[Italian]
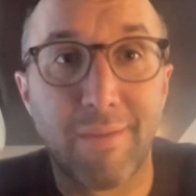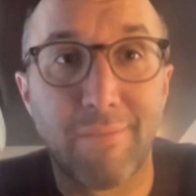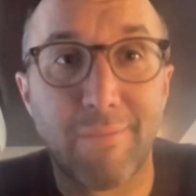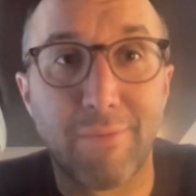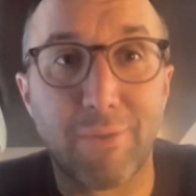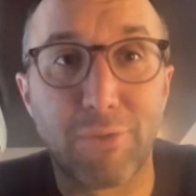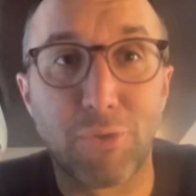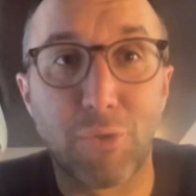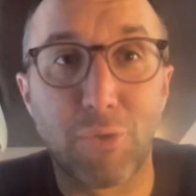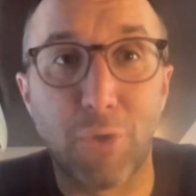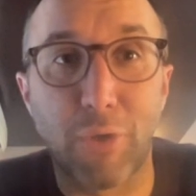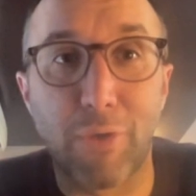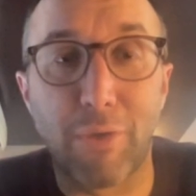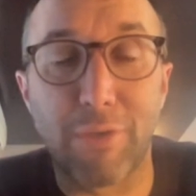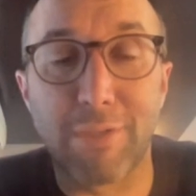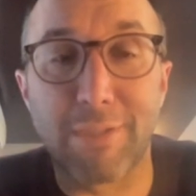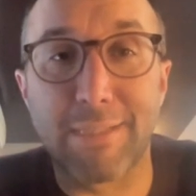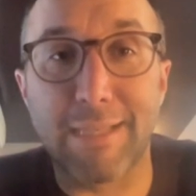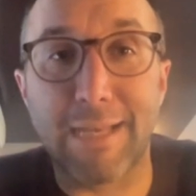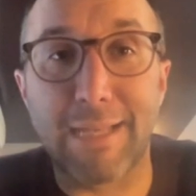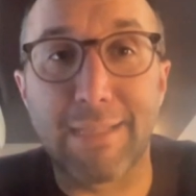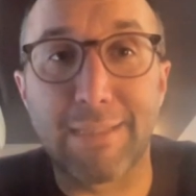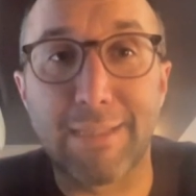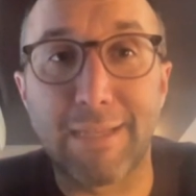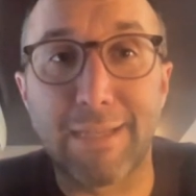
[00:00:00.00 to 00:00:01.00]
visto che lo è
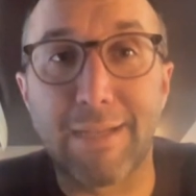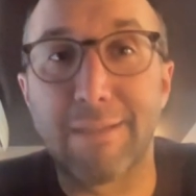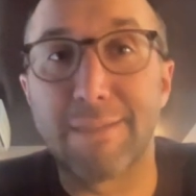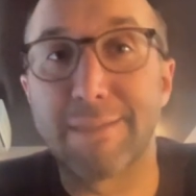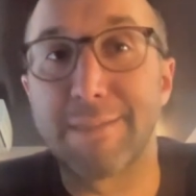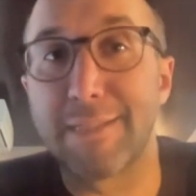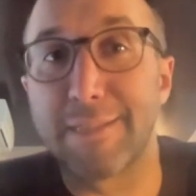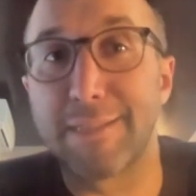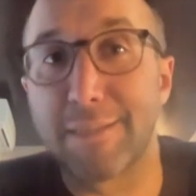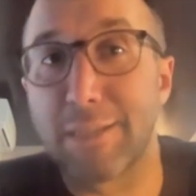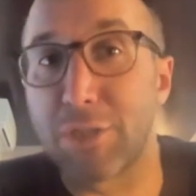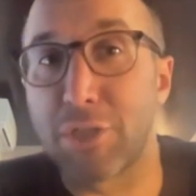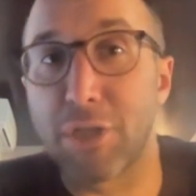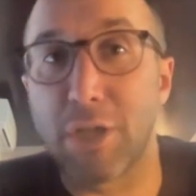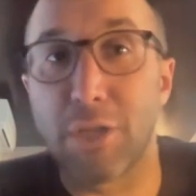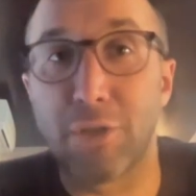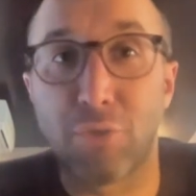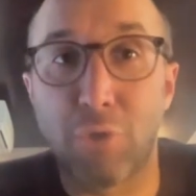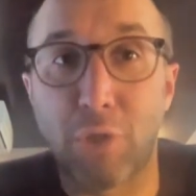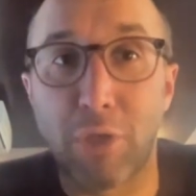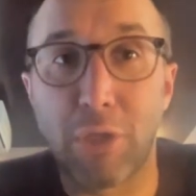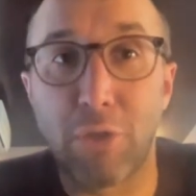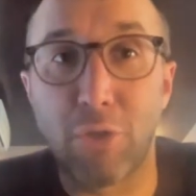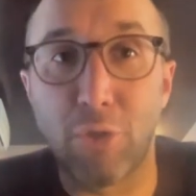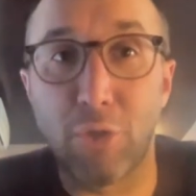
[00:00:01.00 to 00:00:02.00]
stata
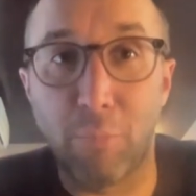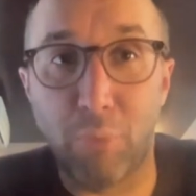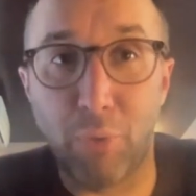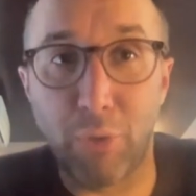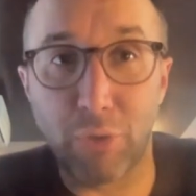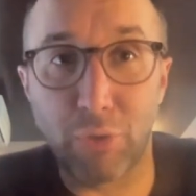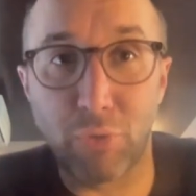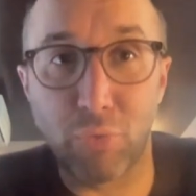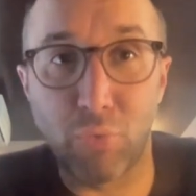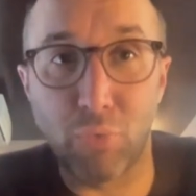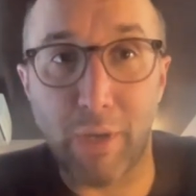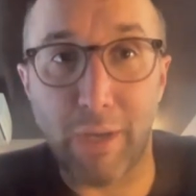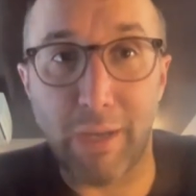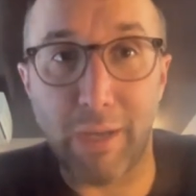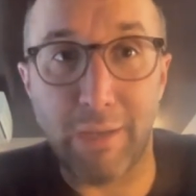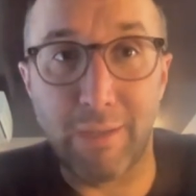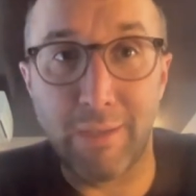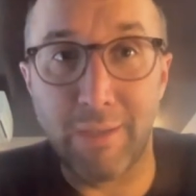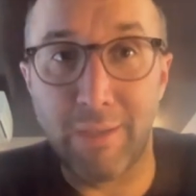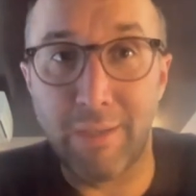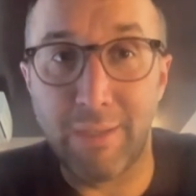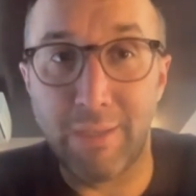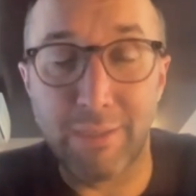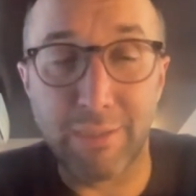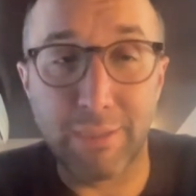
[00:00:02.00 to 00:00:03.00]
700 anni dopo la
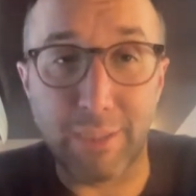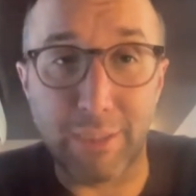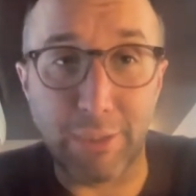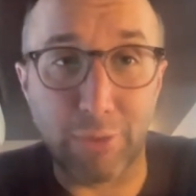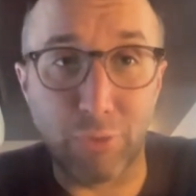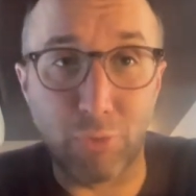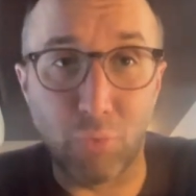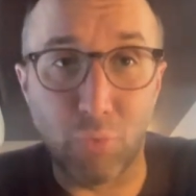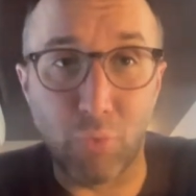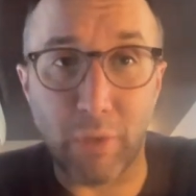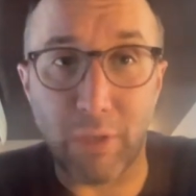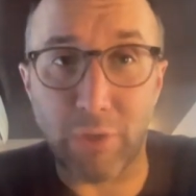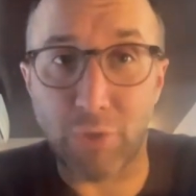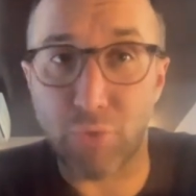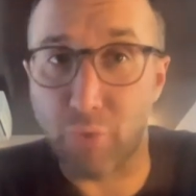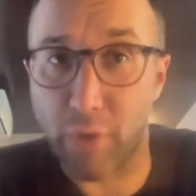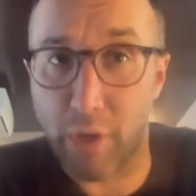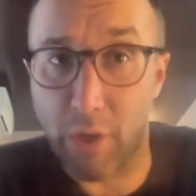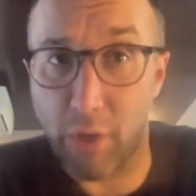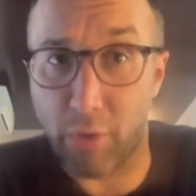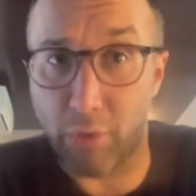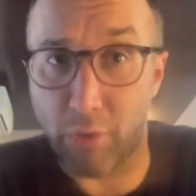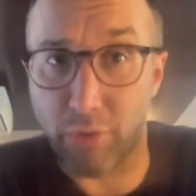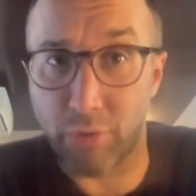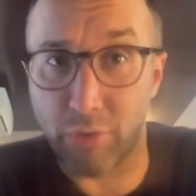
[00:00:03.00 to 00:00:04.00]
sua scrittura,
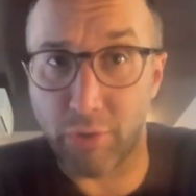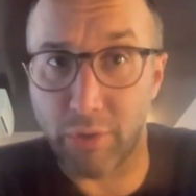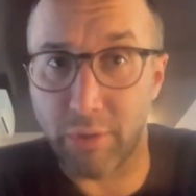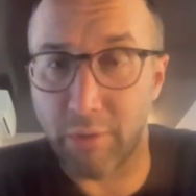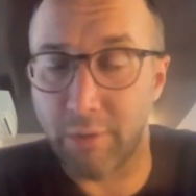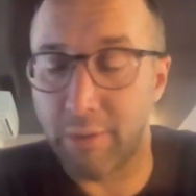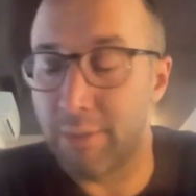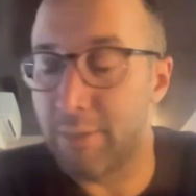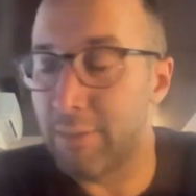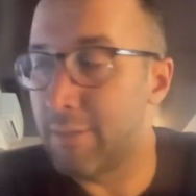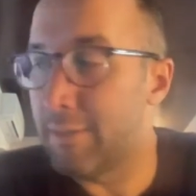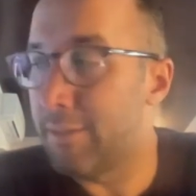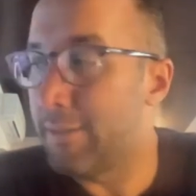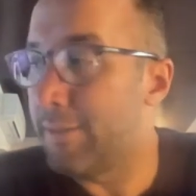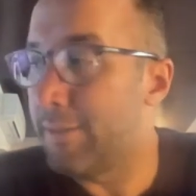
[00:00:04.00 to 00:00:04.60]
cioè oggi.